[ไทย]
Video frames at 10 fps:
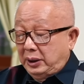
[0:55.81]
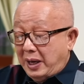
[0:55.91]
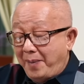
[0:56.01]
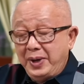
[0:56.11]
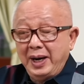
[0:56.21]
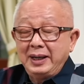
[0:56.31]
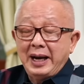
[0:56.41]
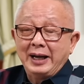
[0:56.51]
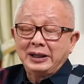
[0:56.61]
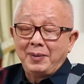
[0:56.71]
ดำเนิน
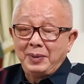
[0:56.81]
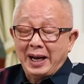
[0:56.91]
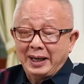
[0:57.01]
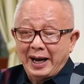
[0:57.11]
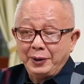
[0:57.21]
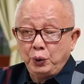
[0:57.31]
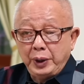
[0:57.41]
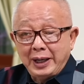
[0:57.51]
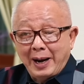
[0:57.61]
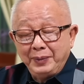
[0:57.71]
การตามหลักการยุ
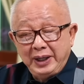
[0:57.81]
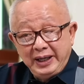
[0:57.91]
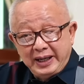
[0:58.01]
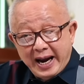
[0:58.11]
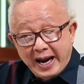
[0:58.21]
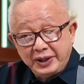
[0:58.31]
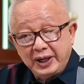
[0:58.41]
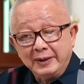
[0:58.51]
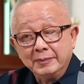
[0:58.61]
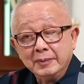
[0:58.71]
ติธรรมที่แท้จริง